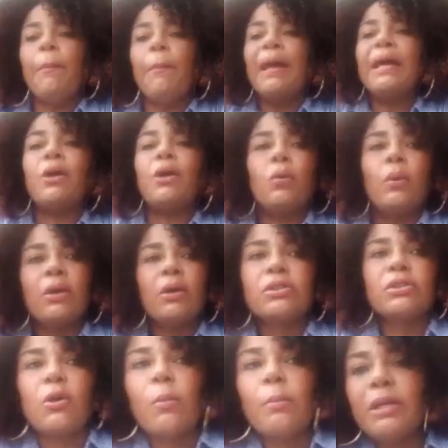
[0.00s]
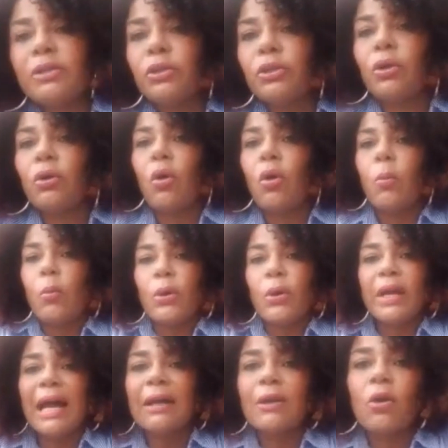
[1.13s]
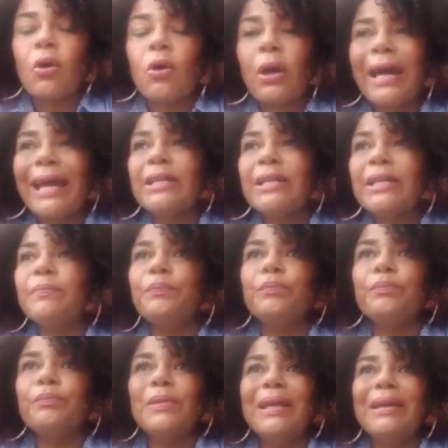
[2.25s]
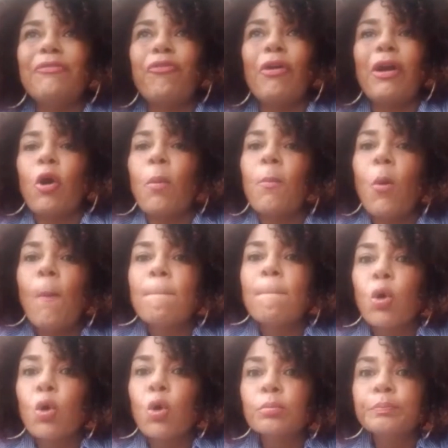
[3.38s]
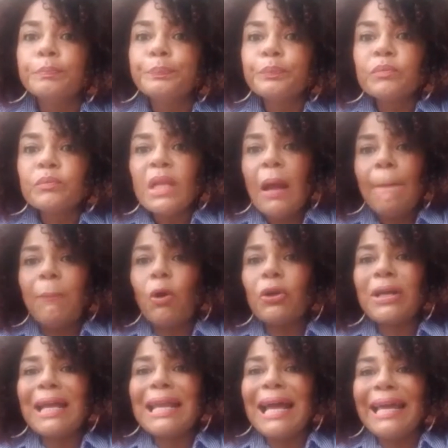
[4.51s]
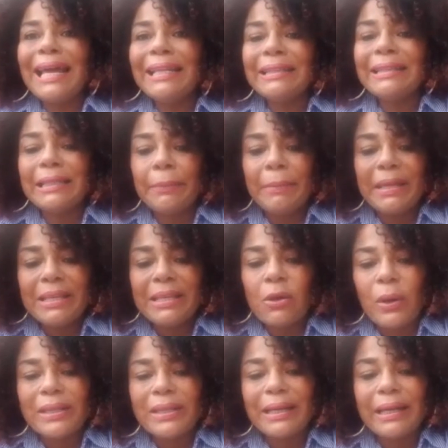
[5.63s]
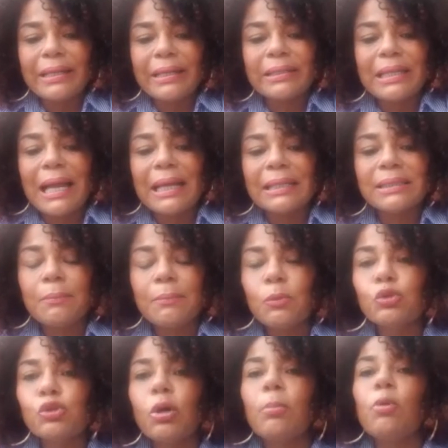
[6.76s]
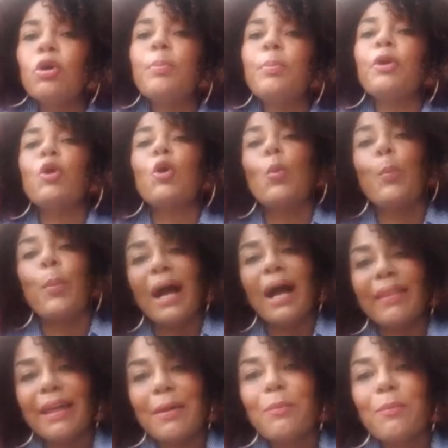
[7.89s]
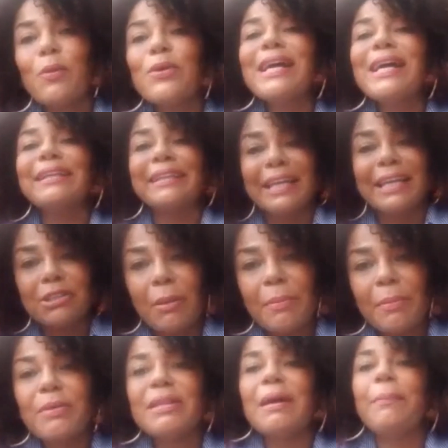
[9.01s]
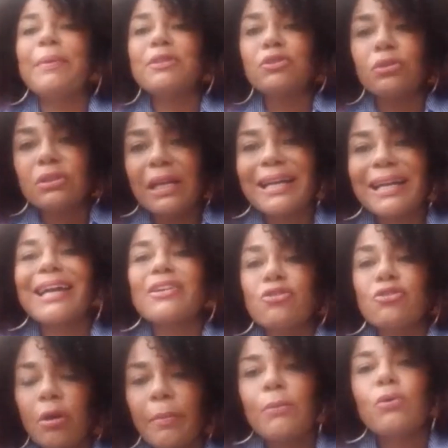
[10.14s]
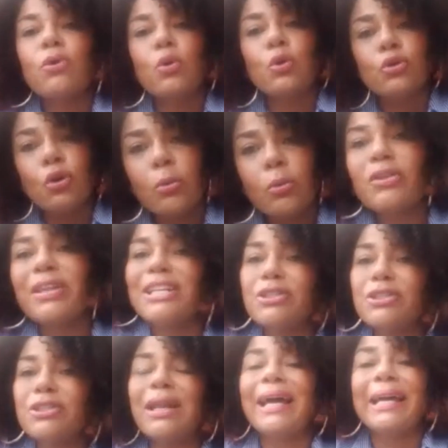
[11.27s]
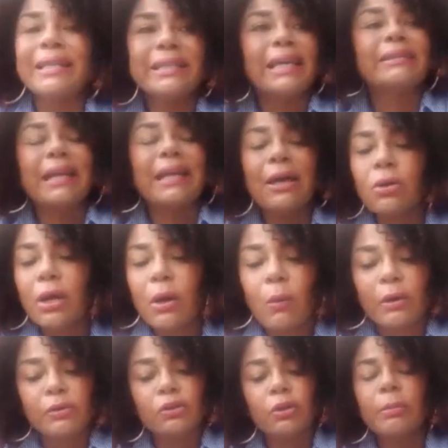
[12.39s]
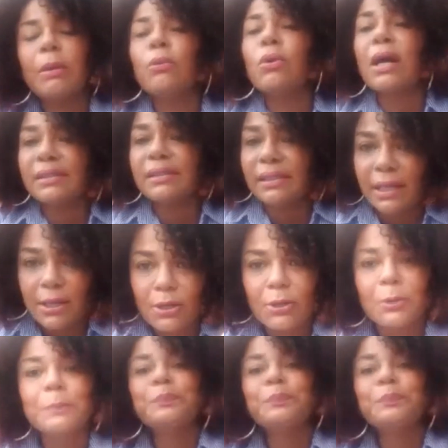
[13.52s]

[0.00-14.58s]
Pero luego se convirtió como en algo que fue como un boom porque la gente me di cuenta que está hace mucho muy preocupada y muy atento a mi vida personal y que yo me busco un novio. De hecho, la gente ha estado que cuando no me busca Sergio.